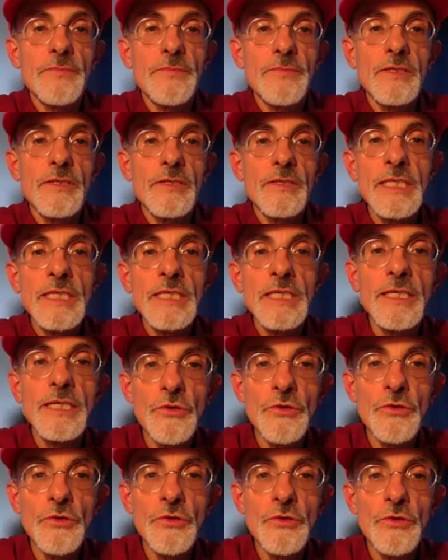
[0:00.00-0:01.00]
c'est
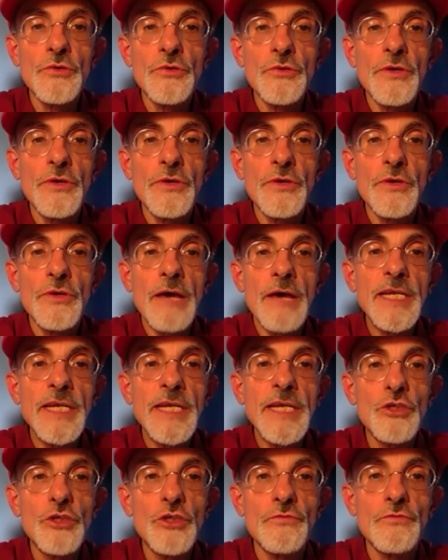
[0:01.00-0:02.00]
qu'avec les
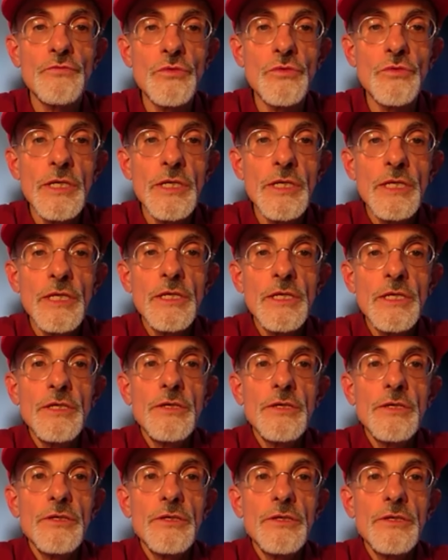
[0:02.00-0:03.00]
chevaux,
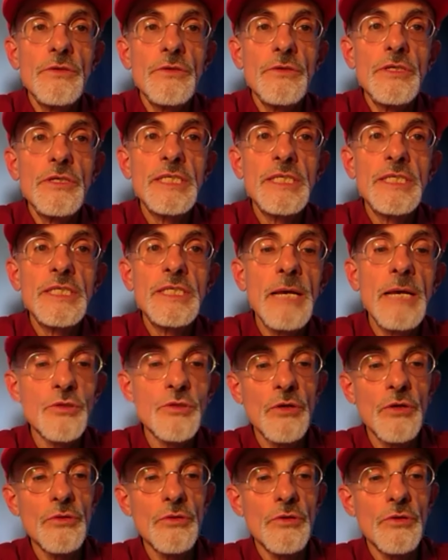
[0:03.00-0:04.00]
euh, c'est
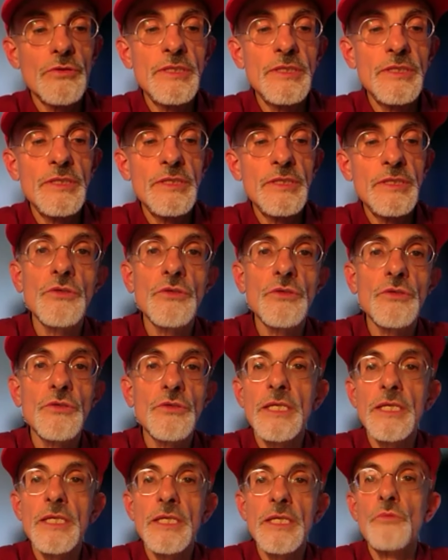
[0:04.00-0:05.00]
important d'être
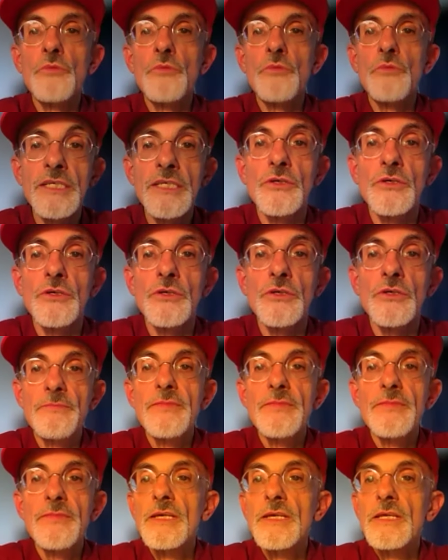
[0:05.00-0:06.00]
euh, d'être d'être
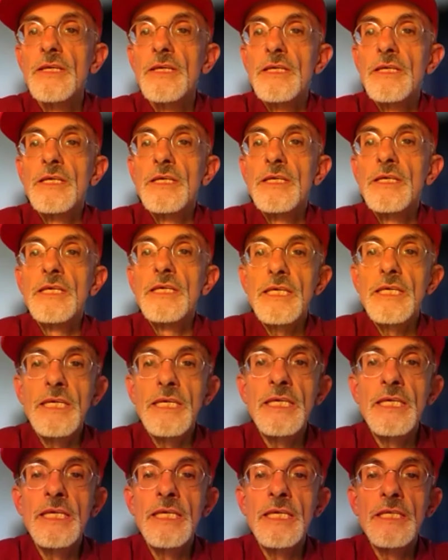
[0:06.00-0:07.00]
présent
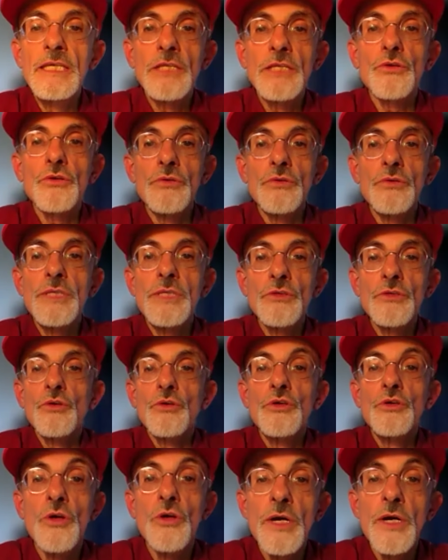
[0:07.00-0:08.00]
et d'être
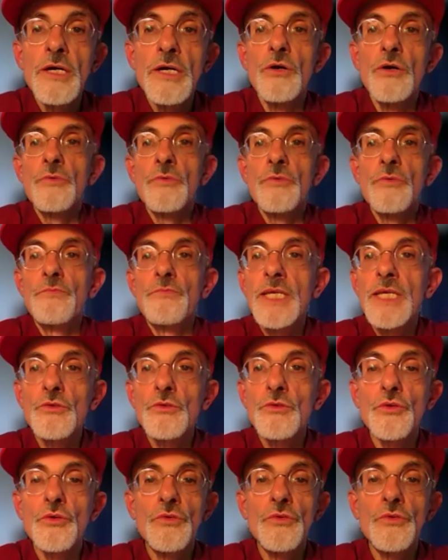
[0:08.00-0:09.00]
d'être cohérent,
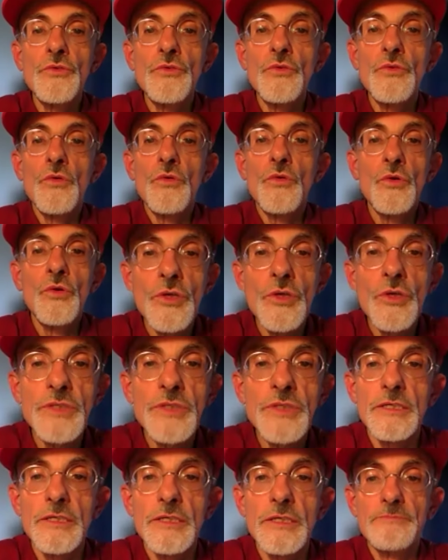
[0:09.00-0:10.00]
d'être euh,
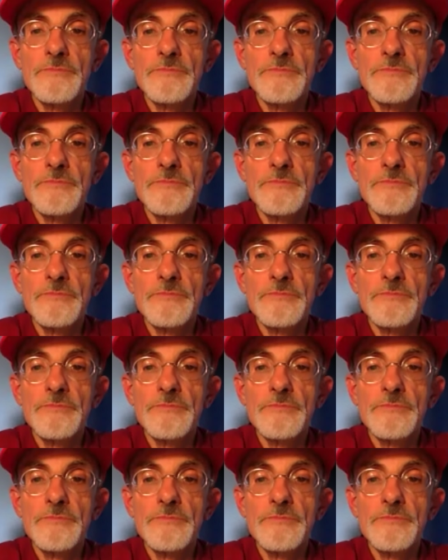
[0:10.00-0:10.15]
authentique.